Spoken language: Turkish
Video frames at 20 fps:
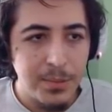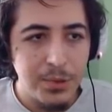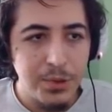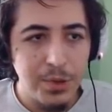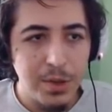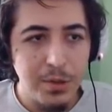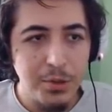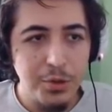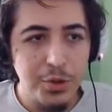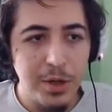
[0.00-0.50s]

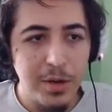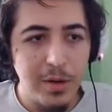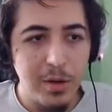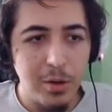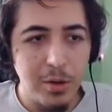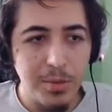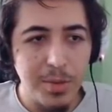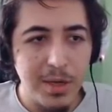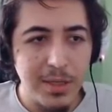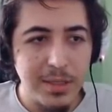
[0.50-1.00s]
Şu an 3 level
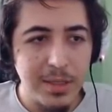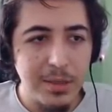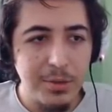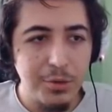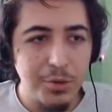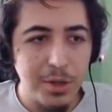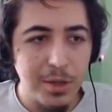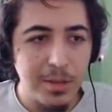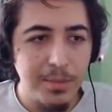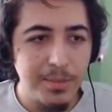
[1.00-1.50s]
oldu. Biraz geri
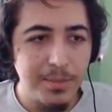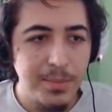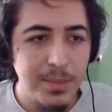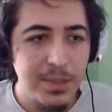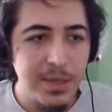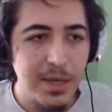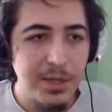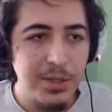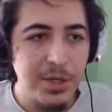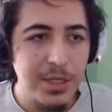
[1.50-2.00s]
duralım.
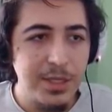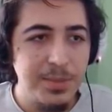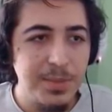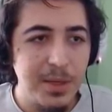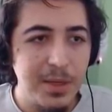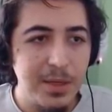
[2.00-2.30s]
Sadece XP